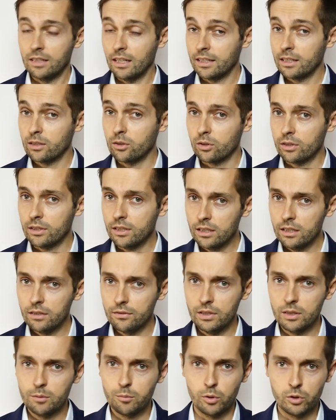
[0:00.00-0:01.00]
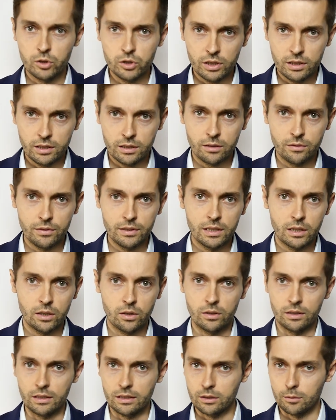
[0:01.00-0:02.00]
Dlatego kliknij w link poniżej tego
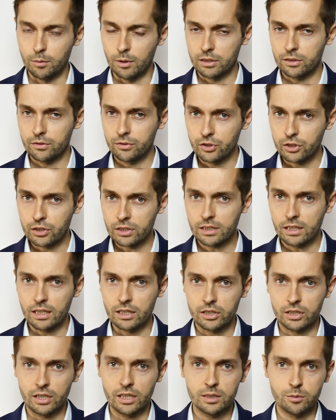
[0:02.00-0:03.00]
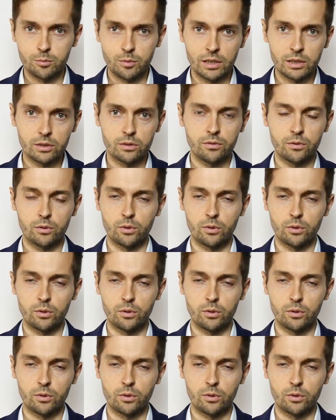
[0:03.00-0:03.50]
wideo i zobacz wszystkie sześć błędów,